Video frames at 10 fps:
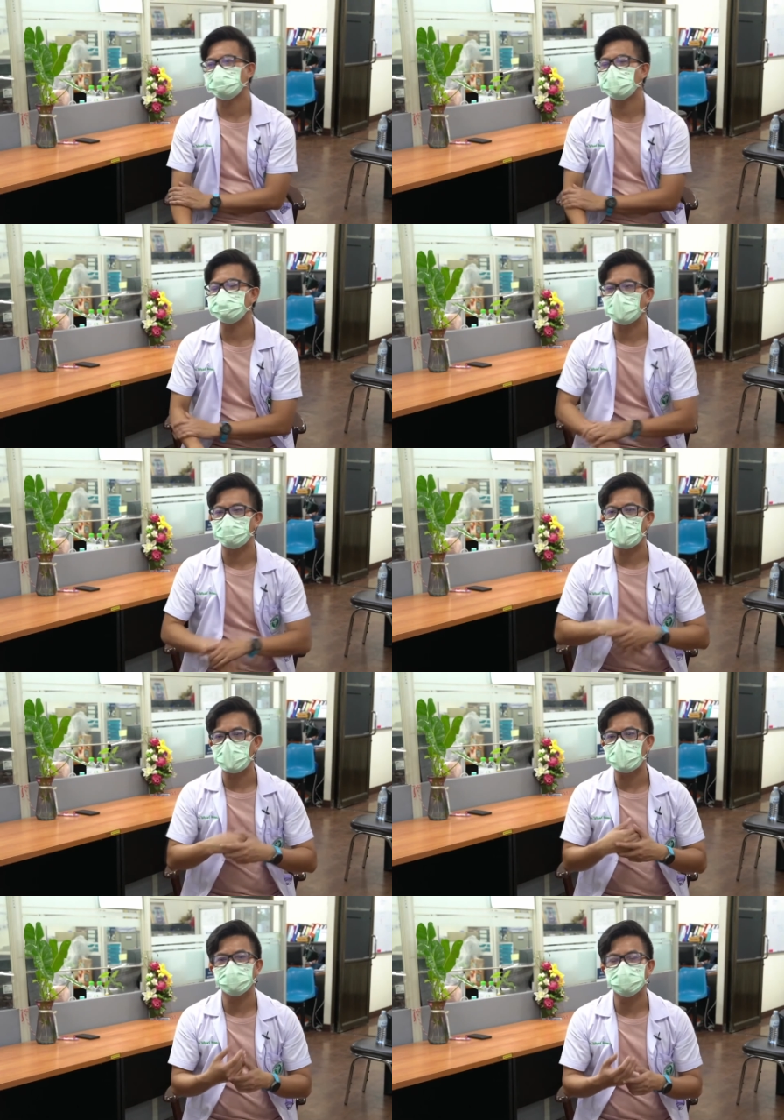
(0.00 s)
ตั้งแต่แร
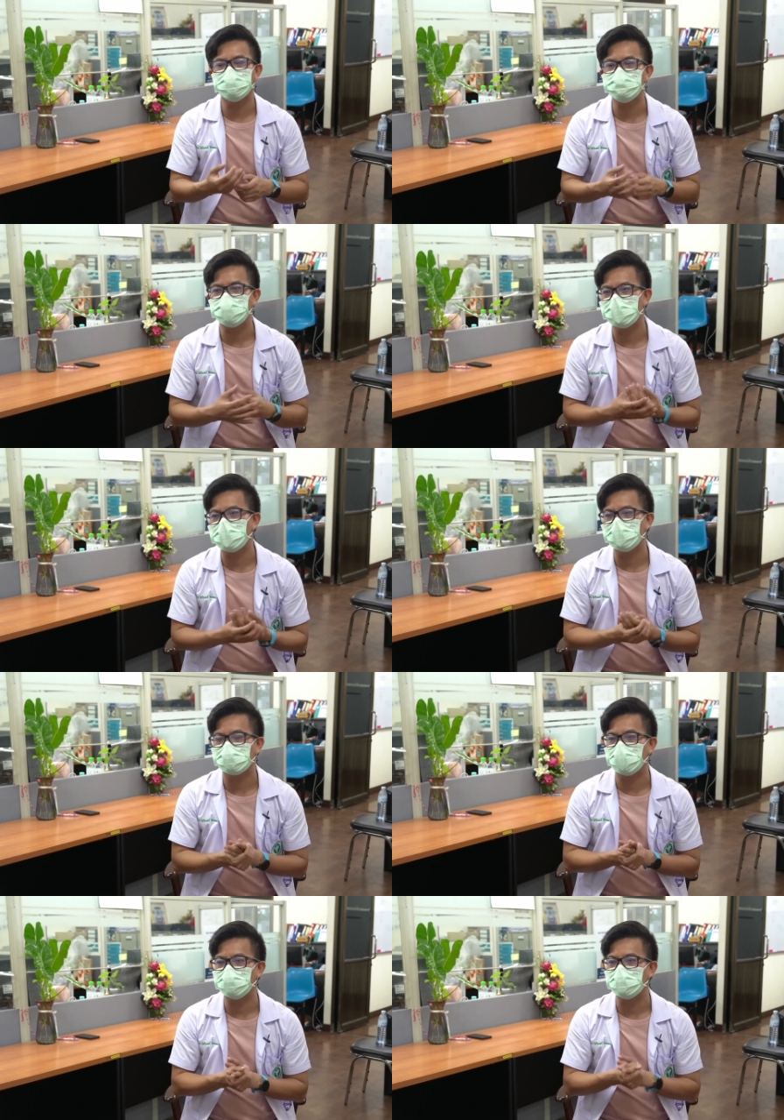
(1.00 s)
กเลยที่เจอ
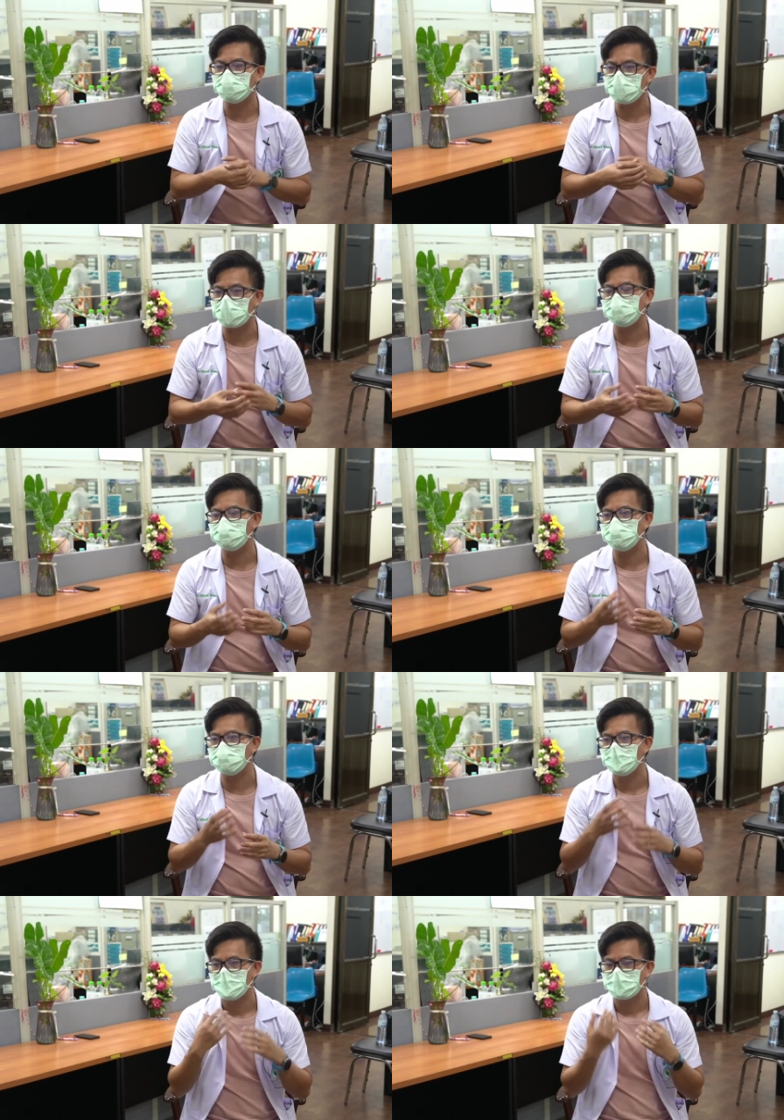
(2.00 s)
เคสอินเด็กก็คือ
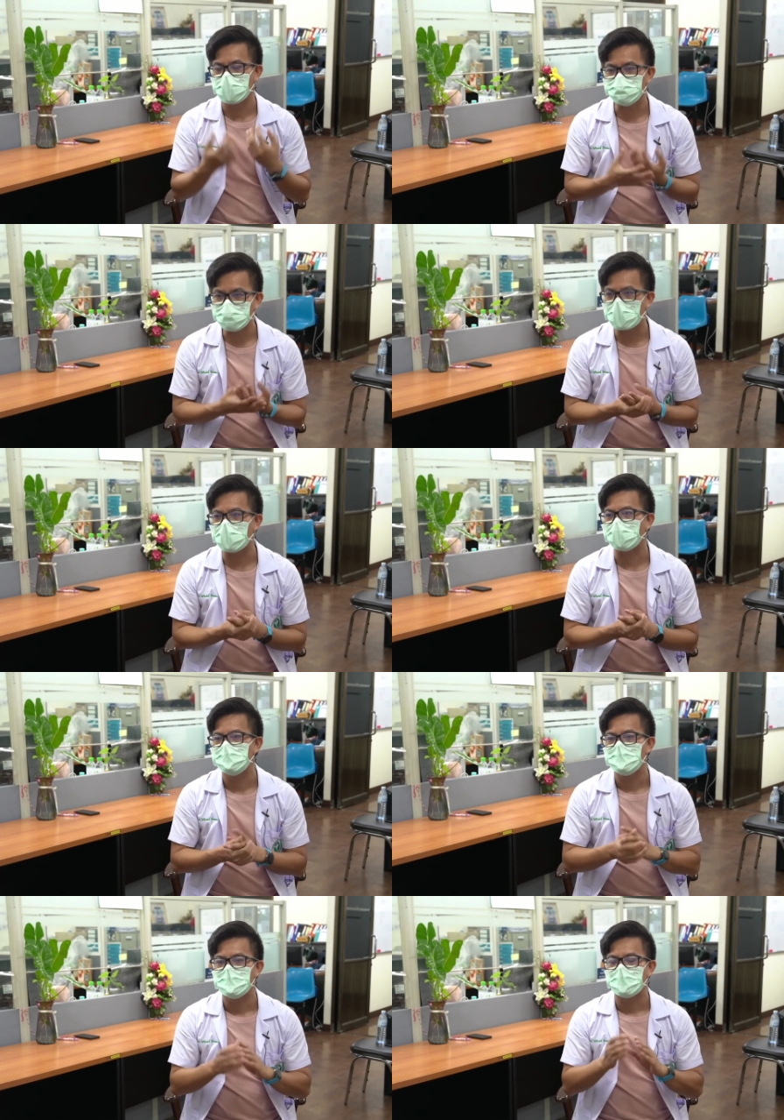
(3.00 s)
เคสแรก
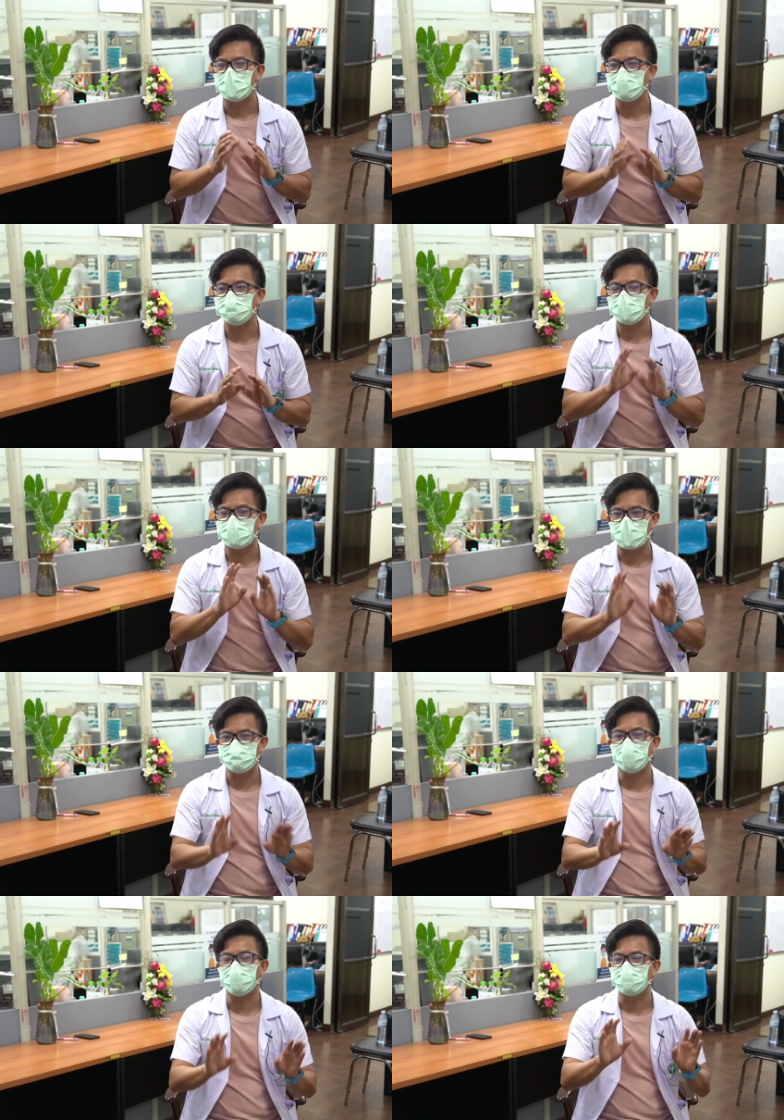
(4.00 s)
แล้วขยาย
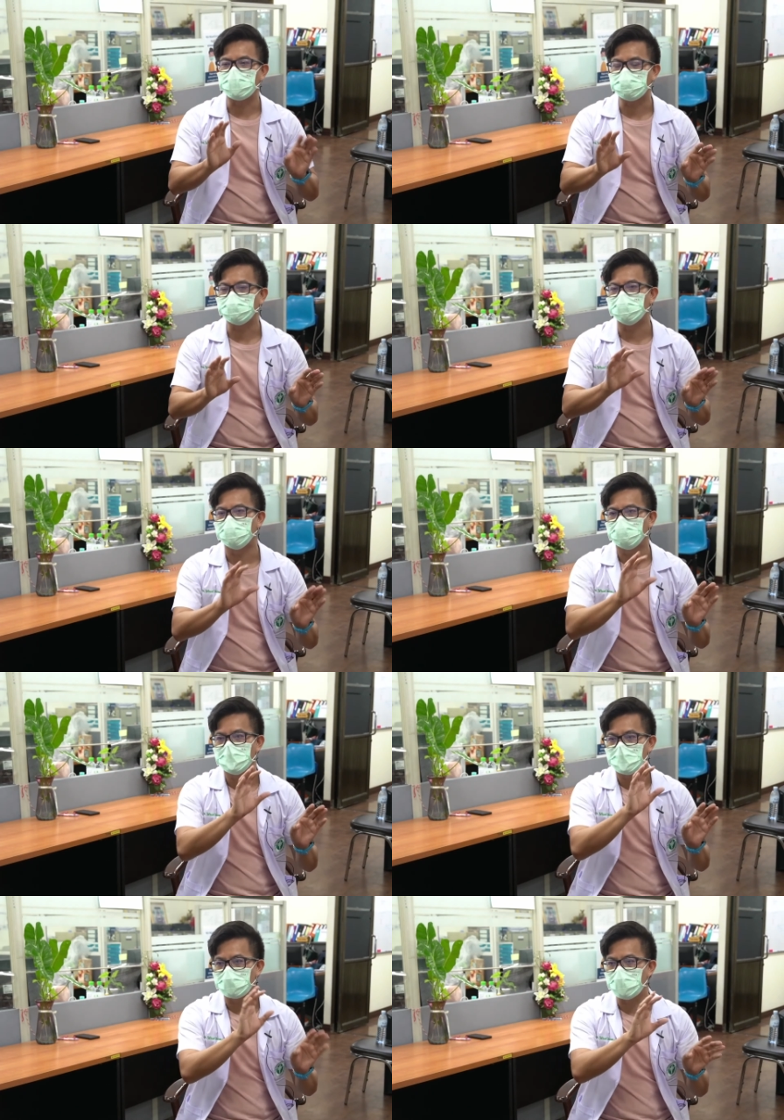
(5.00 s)
ผลไปสู่
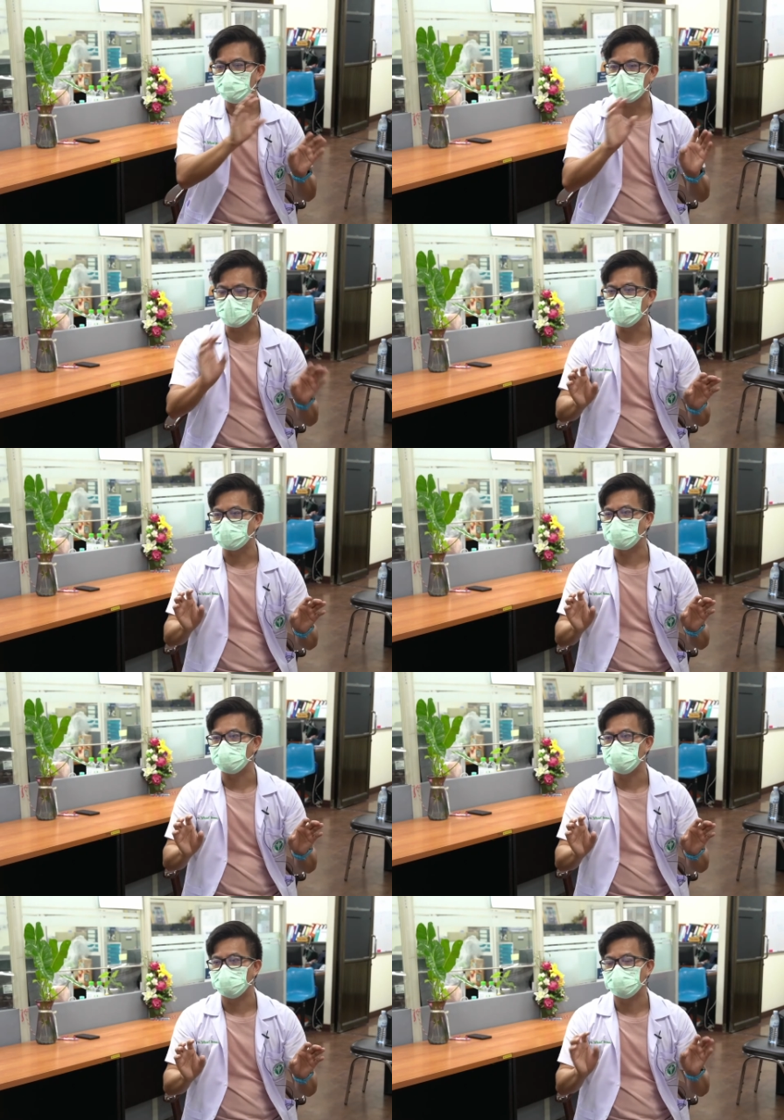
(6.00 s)
กลุ่มอื่
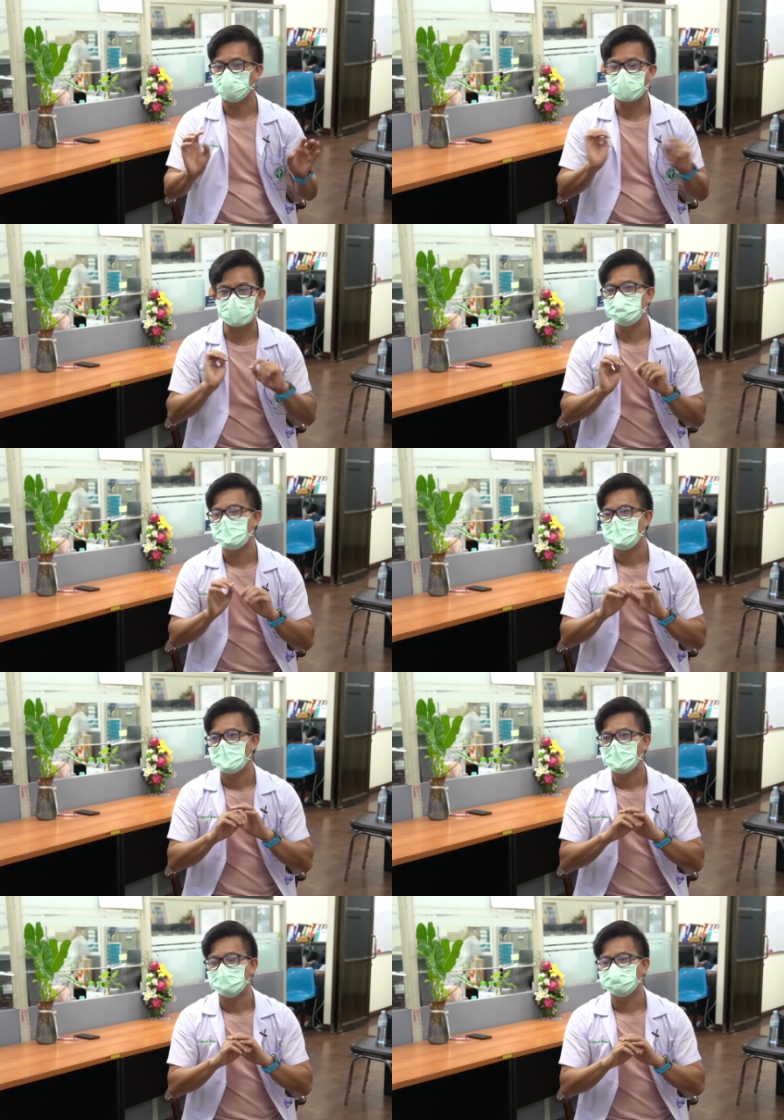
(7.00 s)
นๆนะครับ
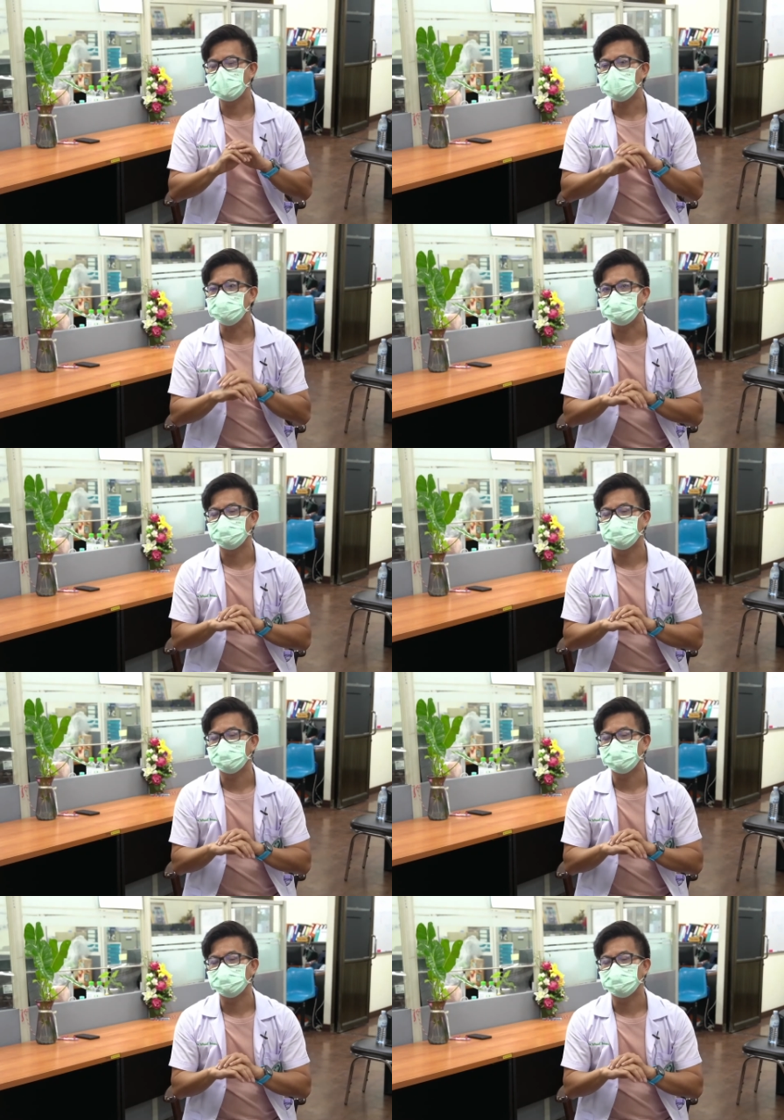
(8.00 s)
ซึ่ง